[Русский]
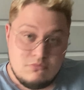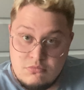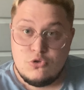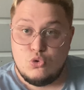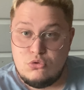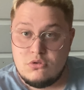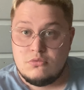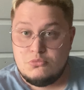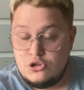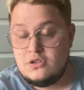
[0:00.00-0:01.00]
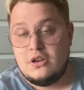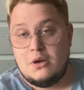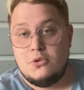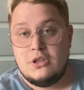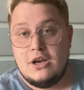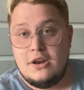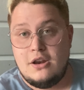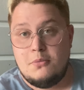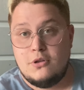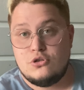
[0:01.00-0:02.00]
круто. Пишите свои комментарии,
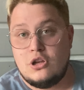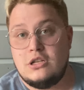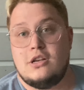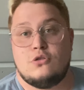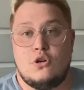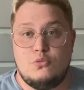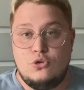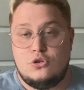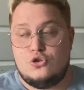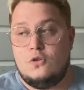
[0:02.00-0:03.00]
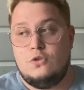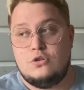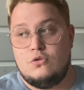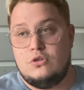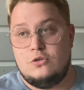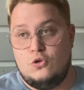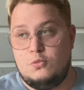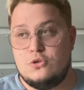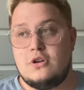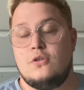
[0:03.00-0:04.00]
ребятушки. Не знаю, сколько будет еще видео из
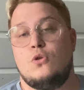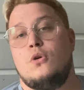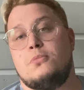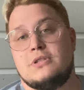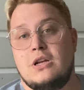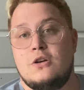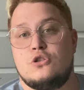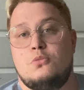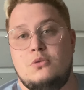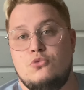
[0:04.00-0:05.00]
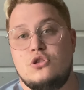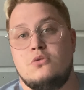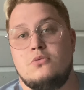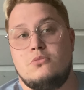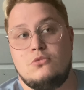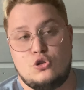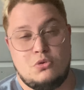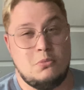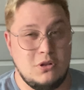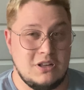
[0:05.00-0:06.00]
отпуска, но постараюсь, чтобы их, можно, чтобы
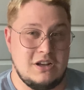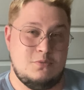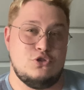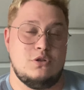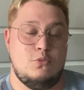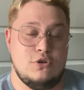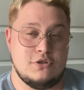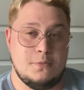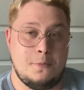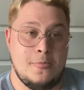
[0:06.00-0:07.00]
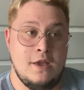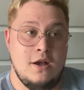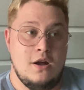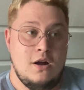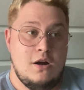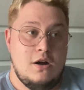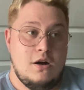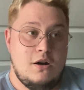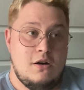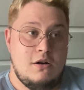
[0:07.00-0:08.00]
их было как можно больше.
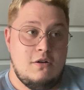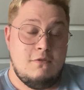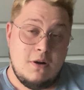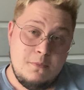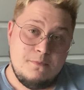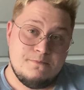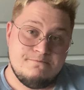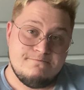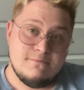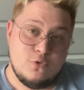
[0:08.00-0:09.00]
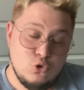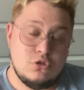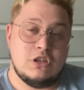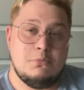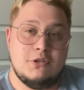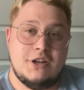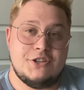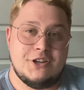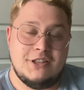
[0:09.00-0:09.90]
А, вам вкусных и бодрящих